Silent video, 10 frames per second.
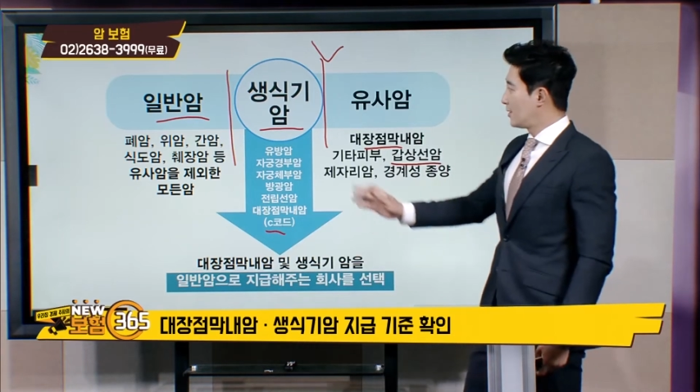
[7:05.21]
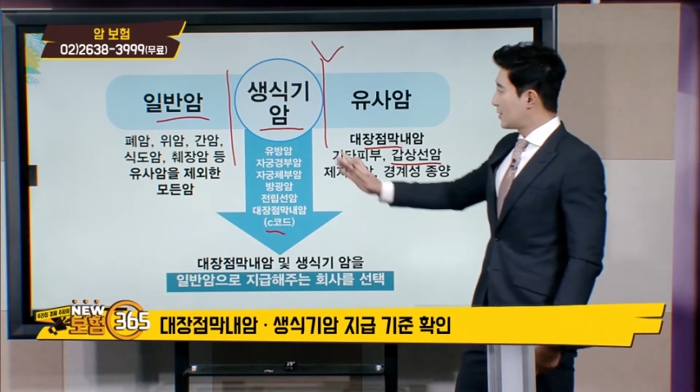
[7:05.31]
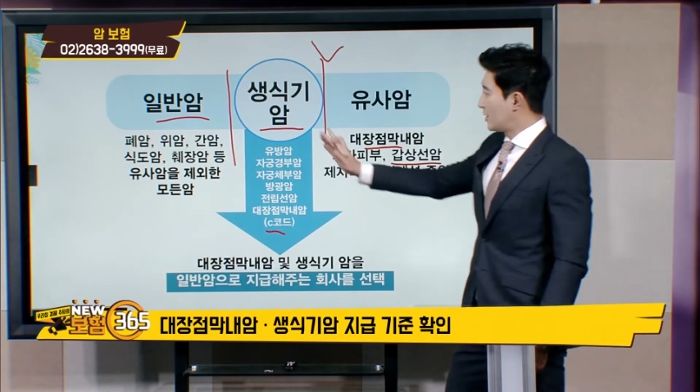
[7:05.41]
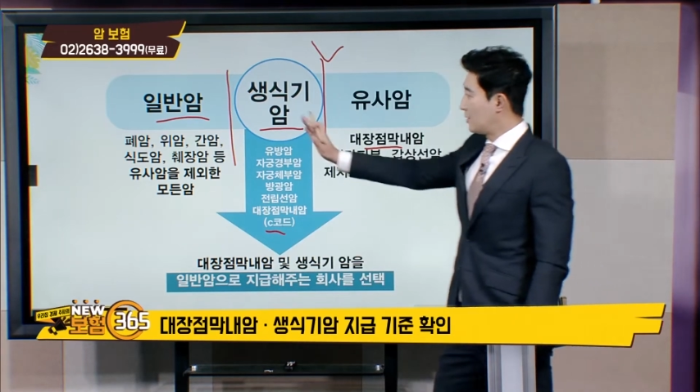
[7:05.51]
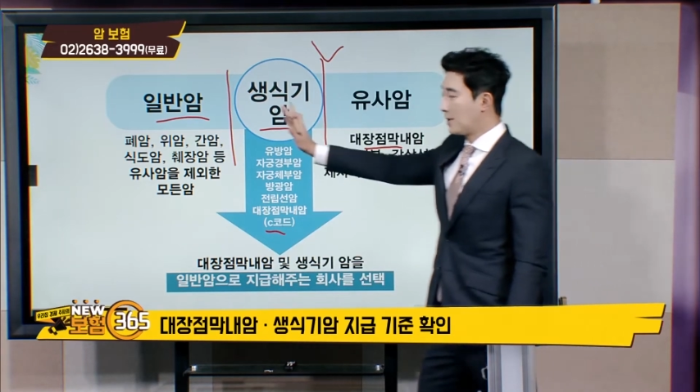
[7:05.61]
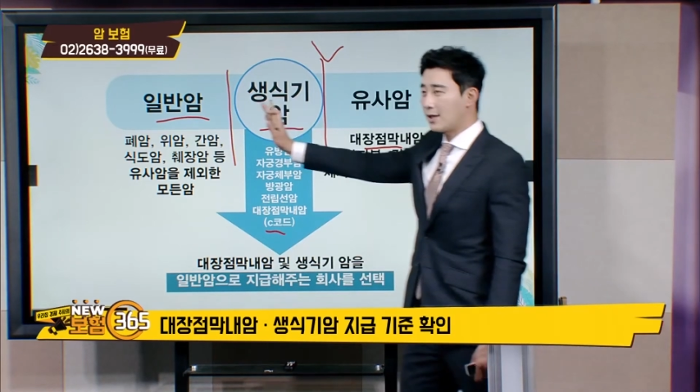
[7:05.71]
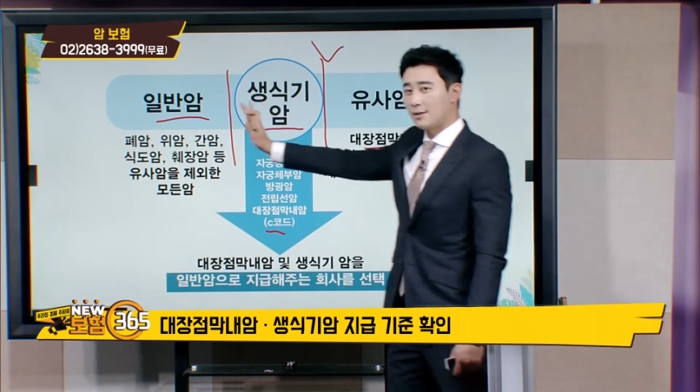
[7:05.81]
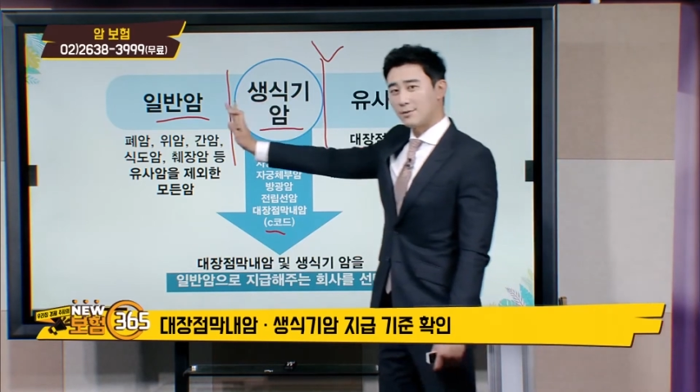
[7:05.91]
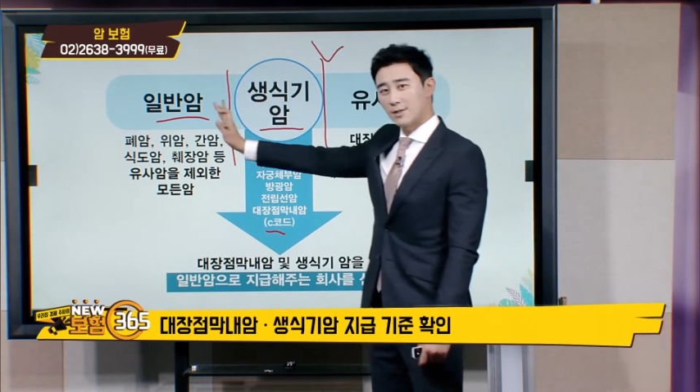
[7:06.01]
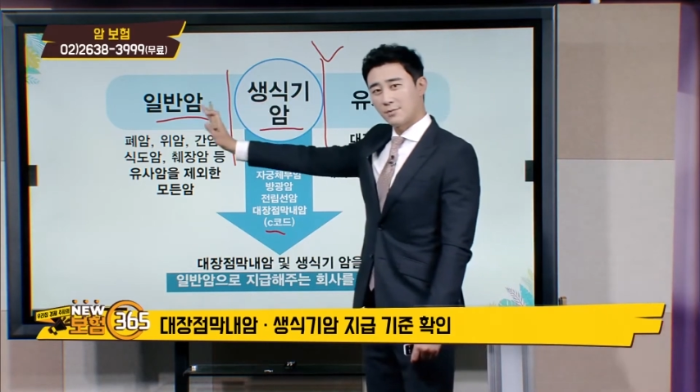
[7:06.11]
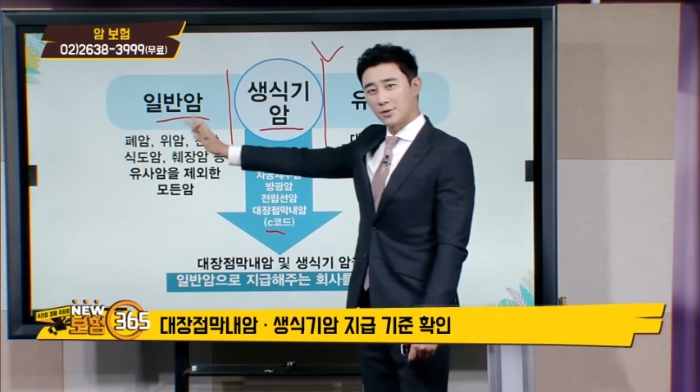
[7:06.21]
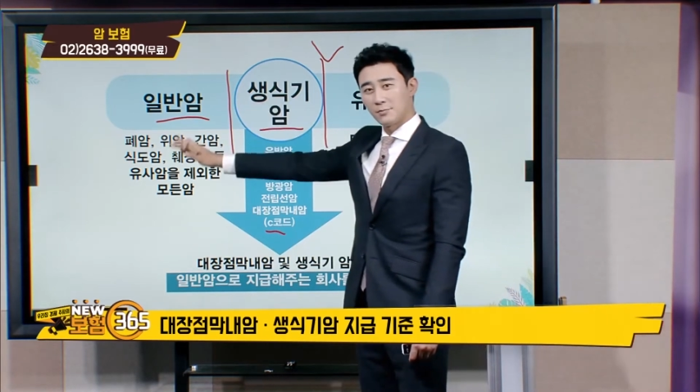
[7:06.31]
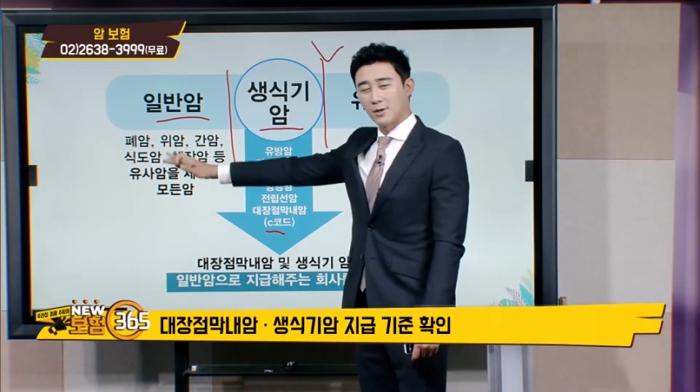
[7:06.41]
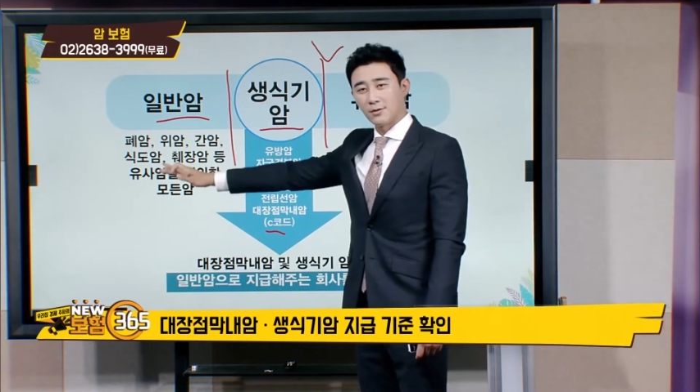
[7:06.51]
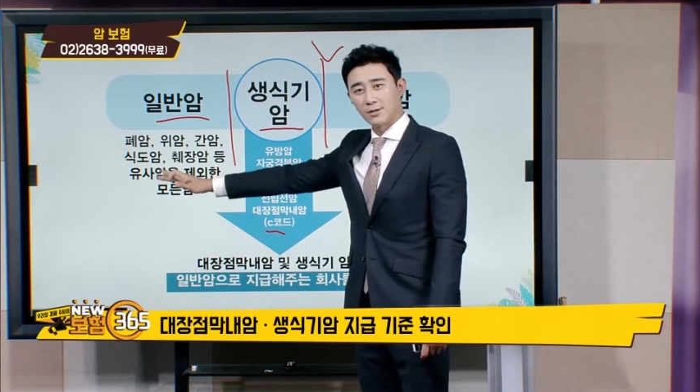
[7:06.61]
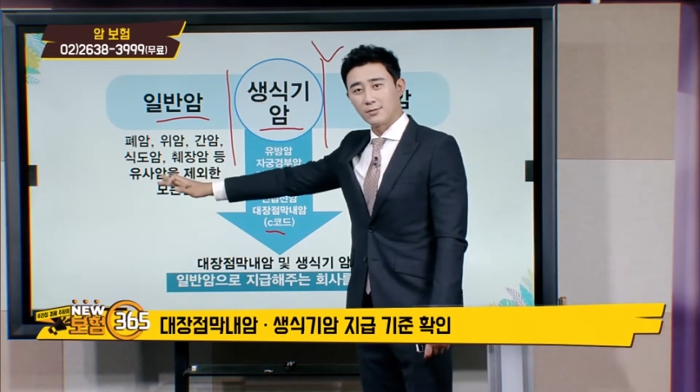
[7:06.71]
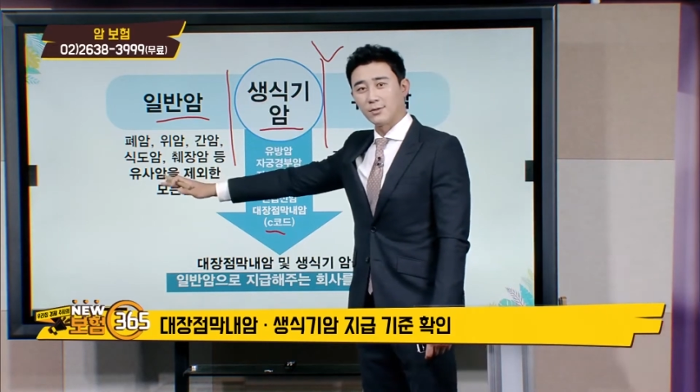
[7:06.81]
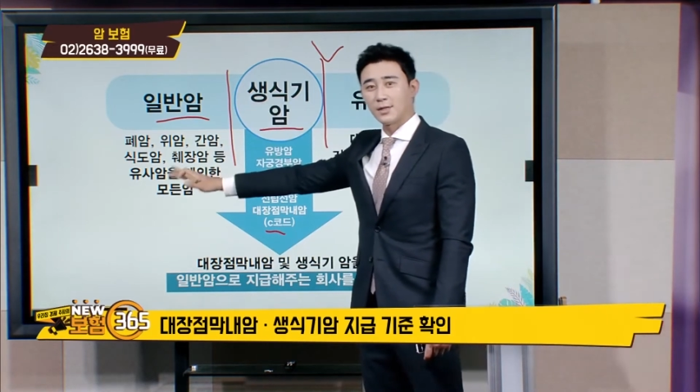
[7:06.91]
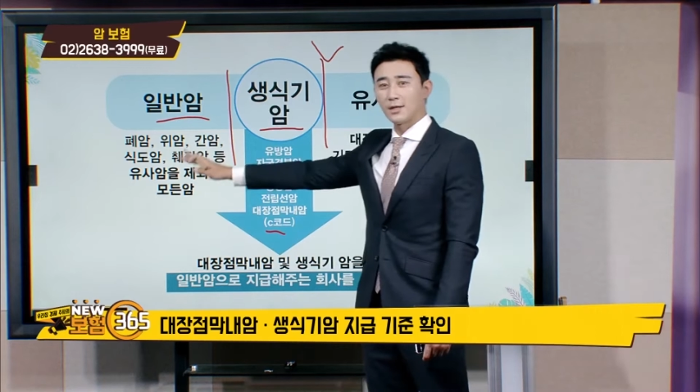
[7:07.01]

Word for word: 자, 일반암은 3천만 원이고요.